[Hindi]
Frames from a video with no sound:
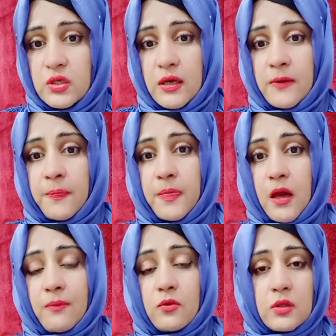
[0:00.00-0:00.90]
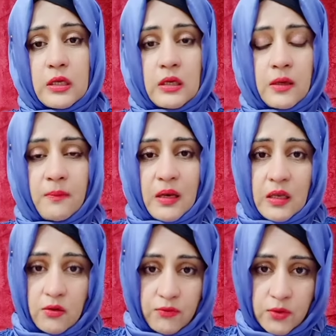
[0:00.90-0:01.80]
हैं आप लोग देखें
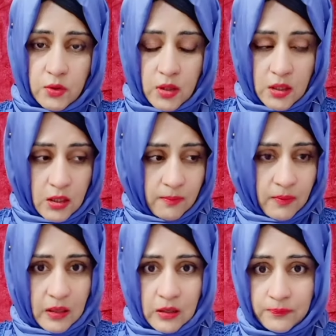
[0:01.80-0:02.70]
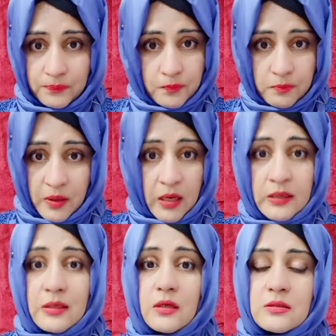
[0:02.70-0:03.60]
मैंने एक वीडियो देखी मैं बयान
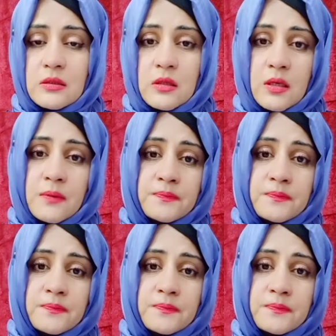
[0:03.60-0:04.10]
नहीं कर सकती